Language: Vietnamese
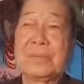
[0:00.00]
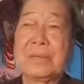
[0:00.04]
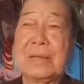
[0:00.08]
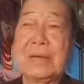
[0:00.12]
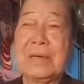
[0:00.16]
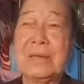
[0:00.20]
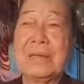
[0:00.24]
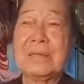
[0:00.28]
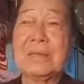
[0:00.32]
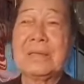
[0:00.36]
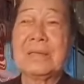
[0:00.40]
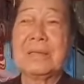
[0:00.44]
cho
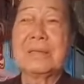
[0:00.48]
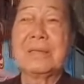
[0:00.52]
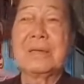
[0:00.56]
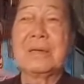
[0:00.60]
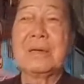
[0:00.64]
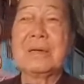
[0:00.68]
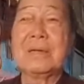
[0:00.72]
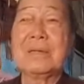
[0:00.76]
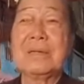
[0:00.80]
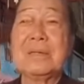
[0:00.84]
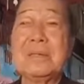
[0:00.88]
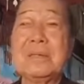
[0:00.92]
nên từ
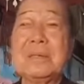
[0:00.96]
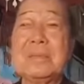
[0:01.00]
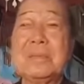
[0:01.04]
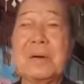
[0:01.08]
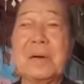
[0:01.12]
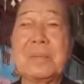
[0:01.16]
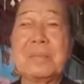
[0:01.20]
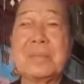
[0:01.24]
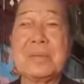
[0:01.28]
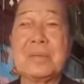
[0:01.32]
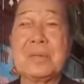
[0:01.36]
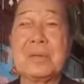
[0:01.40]
đó đức
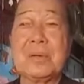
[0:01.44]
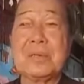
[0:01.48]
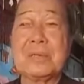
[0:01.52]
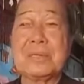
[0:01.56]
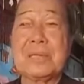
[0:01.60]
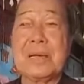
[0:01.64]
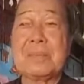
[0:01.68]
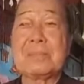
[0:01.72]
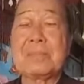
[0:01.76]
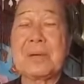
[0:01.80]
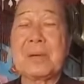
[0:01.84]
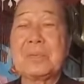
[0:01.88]
phật mới cho
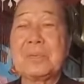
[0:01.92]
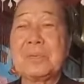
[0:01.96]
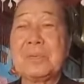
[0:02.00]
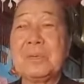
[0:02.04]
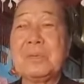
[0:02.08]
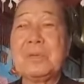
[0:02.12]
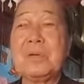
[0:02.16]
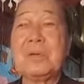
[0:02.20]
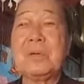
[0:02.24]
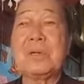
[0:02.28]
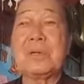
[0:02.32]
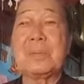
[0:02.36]
tam độc
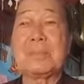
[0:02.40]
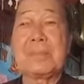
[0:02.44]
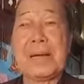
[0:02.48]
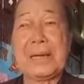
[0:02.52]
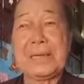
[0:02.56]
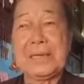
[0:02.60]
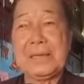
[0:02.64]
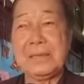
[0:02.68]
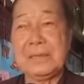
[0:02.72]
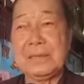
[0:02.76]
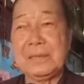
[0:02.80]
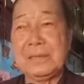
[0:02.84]
trước đó là ma
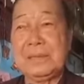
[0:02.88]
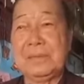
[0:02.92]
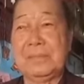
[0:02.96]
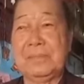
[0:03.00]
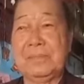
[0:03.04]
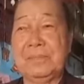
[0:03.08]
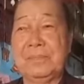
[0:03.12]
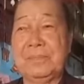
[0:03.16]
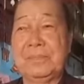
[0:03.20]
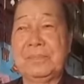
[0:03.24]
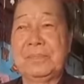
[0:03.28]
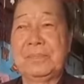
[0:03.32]
dương
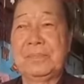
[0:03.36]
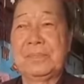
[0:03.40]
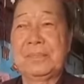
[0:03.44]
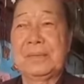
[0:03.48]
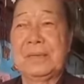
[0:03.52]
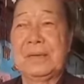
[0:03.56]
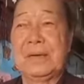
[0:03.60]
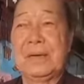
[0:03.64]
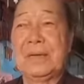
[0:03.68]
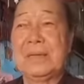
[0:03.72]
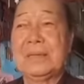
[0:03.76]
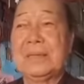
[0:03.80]

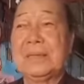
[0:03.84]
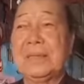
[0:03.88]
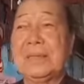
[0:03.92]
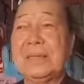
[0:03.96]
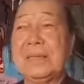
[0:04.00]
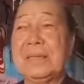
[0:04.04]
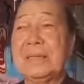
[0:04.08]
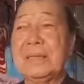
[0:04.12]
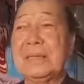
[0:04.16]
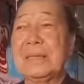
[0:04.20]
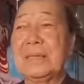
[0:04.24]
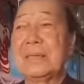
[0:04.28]
đó cho
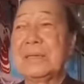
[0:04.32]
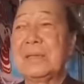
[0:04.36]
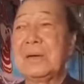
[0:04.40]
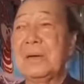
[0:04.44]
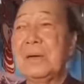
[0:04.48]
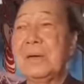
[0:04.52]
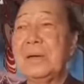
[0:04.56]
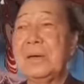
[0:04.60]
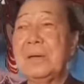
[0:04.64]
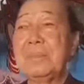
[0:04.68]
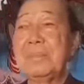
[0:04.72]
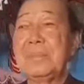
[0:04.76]
nên từ
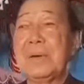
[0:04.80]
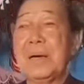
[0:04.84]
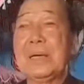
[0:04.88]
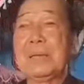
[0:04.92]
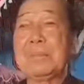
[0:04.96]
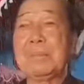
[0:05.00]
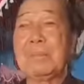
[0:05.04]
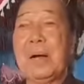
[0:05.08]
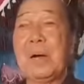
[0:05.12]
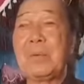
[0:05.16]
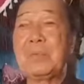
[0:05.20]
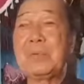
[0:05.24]
đó hôm
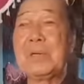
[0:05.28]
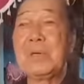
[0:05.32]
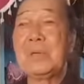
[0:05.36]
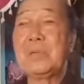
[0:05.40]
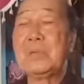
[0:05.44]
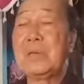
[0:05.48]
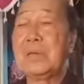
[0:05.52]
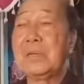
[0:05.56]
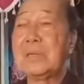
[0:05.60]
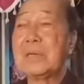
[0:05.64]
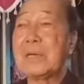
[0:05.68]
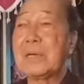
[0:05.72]
nay bao nhiêu
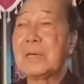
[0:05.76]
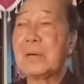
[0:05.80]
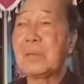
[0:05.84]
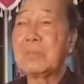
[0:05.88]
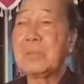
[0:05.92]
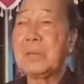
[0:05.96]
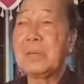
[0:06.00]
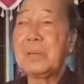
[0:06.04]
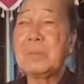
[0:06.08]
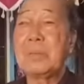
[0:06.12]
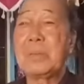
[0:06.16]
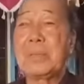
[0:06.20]
những cái
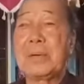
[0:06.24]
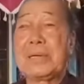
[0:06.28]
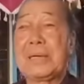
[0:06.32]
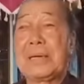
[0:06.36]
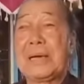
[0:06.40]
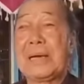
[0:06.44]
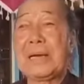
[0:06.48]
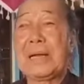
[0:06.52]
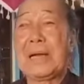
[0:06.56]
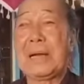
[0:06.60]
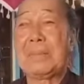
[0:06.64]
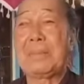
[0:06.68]
công đức mình
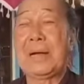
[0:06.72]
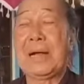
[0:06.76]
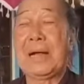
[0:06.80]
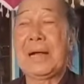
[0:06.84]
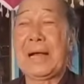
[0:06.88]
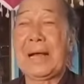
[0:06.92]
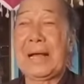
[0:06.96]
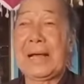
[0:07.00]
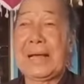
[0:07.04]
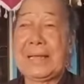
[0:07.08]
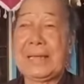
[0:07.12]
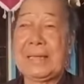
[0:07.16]
đã làm hàng
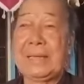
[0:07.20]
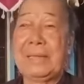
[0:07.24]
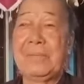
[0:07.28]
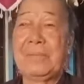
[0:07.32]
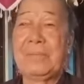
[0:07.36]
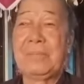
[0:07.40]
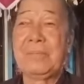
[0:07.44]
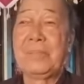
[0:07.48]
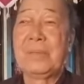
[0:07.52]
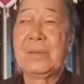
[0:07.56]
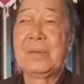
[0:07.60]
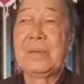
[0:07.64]
ngày
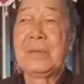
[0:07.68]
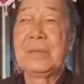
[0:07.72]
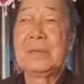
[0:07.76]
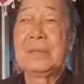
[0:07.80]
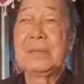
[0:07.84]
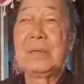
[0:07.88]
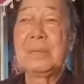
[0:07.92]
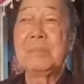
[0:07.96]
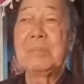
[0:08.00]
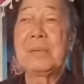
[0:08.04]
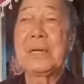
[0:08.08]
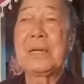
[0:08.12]

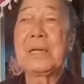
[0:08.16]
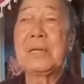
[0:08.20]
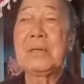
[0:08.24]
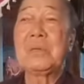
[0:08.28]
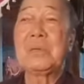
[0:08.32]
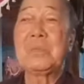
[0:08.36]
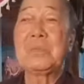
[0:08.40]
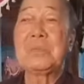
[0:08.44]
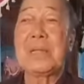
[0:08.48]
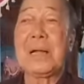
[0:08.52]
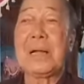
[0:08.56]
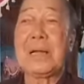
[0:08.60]
nhưng mà nếu
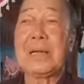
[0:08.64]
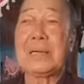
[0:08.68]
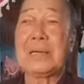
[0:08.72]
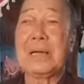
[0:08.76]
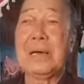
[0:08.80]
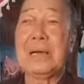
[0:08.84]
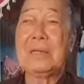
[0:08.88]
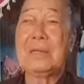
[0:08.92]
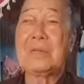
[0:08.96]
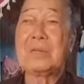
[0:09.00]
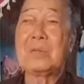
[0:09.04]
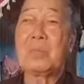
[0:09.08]
chúng ta
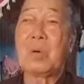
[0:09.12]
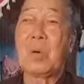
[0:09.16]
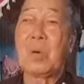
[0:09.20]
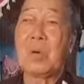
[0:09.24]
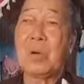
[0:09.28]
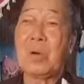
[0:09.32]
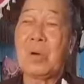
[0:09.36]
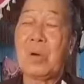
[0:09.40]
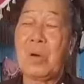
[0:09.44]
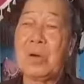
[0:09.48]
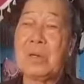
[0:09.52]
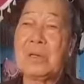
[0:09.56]
để cho một
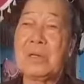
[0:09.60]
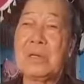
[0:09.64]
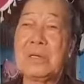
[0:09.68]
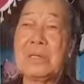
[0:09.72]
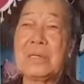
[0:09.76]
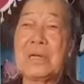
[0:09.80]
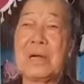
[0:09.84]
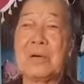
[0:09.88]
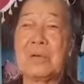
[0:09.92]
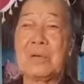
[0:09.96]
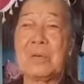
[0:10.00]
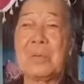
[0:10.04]
ngọn lửa
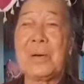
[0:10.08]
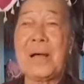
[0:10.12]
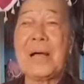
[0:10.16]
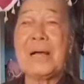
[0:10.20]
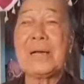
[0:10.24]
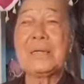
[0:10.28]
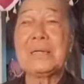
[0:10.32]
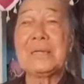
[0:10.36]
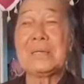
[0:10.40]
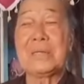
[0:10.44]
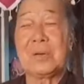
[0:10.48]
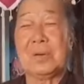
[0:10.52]
nào nó
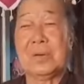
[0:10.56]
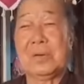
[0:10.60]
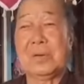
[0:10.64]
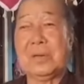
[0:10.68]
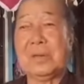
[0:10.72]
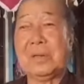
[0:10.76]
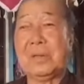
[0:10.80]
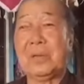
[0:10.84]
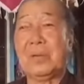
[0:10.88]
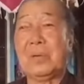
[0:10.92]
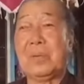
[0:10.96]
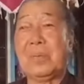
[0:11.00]
phát lên rồi
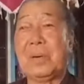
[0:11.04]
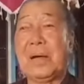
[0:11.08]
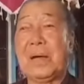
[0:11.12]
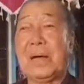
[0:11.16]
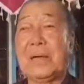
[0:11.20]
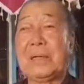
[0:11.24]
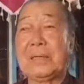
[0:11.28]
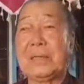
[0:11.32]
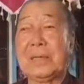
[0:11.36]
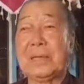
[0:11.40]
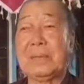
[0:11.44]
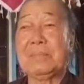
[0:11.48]
đó cô bác
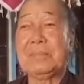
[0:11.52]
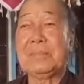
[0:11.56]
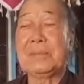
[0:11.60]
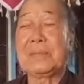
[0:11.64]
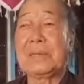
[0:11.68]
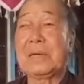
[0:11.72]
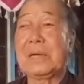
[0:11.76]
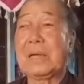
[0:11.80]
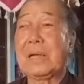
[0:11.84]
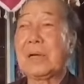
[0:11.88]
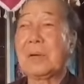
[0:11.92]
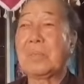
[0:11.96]
anh chị em
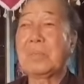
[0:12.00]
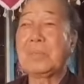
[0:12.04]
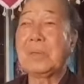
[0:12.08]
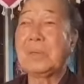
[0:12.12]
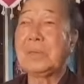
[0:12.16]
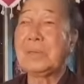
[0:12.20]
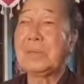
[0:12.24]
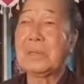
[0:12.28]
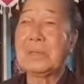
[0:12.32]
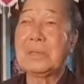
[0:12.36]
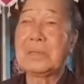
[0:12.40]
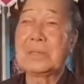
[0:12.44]
thì cái công
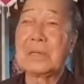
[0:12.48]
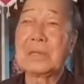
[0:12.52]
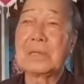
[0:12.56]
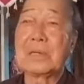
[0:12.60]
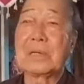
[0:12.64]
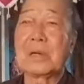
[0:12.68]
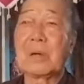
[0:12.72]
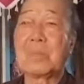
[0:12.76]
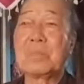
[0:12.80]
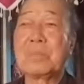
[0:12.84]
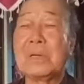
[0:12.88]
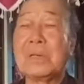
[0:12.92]
đức nó
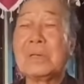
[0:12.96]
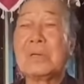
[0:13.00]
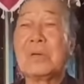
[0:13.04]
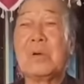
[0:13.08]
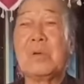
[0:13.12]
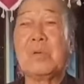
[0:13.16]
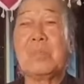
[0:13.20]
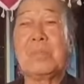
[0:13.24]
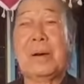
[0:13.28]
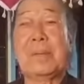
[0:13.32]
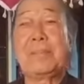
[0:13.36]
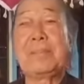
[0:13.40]
rừng công đức nó
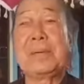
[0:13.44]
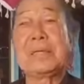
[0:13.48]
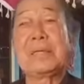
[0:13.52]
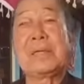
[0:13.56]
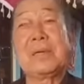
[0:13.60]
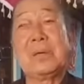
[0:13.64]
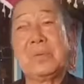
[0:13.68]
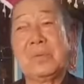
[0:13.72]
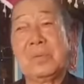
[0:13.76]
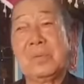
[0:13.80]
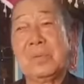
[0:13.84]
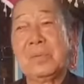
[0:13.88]
cũng phải bị
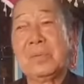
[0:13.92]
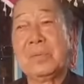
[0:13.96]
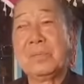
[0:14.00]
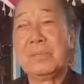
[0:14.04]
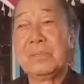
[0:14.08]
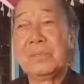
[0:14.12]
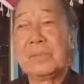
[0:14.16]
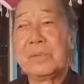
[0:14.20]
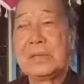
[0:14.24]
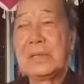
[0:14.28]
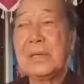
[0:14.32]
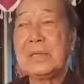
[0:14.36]
tiêu
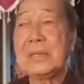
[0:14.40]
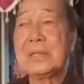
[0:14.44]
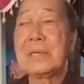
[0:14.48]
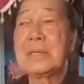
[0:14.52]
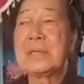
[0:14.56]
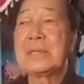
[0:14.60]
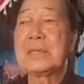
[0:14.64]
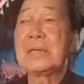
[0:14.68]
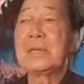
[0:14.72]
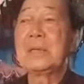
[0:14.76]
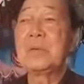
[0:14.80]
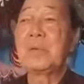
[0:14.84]
nhất
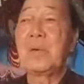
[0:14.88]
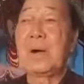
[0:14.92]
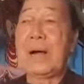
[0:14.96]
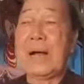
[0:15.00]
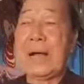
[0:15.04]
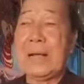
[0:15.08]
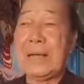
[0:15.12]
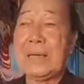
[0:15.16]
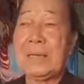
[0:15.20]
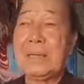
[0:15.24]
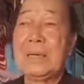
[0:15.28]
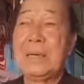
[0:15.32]
tinh chi
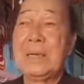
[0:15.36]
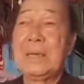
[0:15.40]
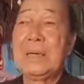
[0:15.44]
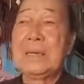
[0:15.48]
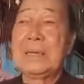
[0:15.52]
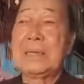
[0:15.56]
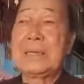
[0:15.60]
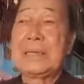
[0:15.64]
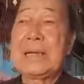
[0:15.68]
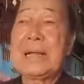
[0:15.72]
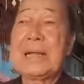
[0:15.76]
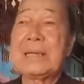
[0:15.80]
quả
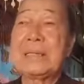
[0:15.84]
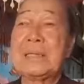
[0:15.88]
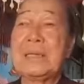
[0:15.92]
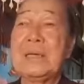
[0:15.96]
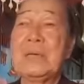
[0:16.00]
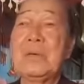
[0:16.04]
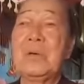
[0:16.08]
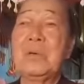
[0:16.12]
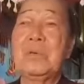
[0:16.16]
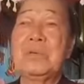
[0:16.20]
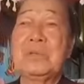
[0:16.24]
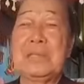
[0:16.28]
năng
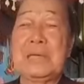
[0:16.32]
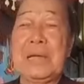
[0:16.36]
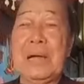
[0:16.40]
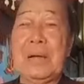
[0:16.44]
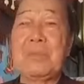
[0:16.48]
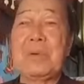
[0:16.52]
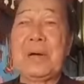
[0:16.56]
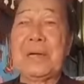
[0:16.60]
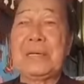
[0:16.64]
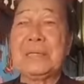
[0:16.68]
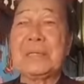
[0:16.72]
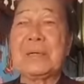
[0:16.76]
thiêu
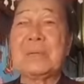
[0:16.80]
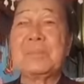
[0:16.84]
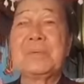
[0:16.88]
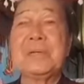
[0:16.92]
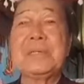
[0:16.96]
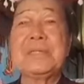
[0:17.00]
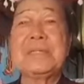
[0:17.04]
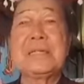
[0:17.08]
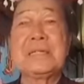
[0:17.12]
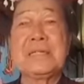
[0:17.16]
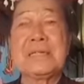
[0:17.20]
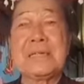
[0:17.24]
dặn phảnh công đức
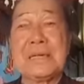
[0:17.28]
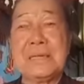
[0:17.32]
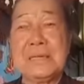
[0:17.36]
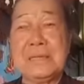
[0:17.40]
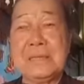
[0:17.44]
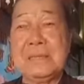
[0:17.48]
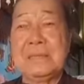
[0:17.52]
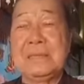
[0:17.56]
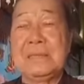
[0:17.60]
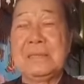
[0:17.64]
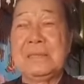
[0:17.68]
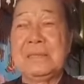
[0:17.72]
chi sơn
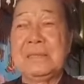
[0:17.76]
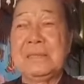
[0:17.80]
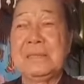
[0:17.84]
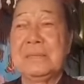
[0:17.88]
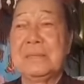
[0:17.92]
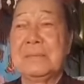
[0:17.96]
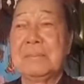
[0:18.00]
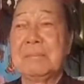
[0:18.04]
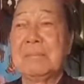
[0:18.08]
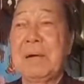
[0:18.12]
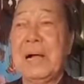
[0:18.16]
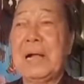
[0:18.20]

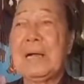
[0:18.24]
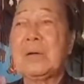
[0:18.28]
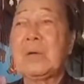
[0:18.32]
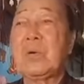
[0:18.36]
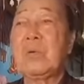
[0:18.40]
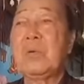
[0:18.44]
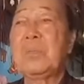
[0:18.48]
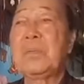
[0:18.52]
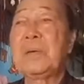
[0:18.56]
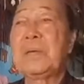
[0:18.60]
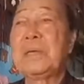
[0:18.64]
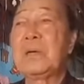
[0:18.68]
bán
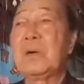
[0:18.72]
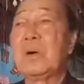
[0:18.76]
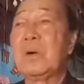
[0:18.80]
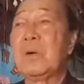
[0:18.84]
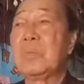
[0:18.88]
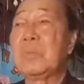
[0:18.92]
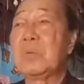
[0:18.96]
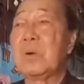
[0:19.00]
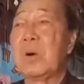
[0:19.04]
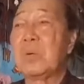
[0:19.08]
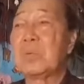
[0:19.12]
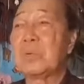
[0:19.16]
cứu phi
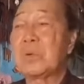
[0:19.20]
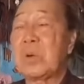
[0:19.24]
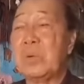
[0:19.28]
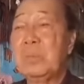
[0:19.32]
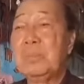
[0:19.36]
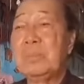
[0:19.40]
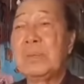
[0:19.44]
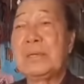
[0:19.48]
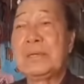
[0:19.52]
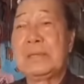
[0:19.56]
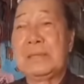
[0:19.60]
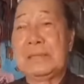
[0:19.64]
ngôn ngộ tổ
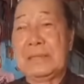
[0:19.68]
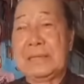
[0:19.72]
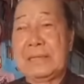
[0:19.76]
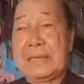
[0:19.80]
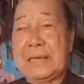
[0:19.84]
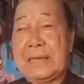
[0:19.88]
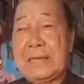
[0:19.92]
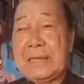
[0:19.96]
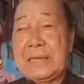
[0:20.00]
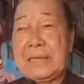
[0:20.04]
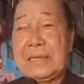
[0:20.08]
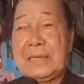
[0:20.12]
mình
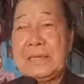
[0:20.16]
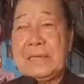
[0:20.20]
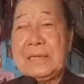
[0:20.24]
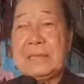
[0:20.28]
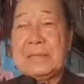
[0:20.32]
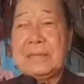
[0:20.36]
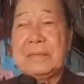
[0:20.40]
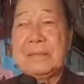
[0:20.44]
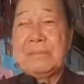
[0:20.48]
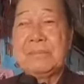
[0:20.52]
sanh chi đức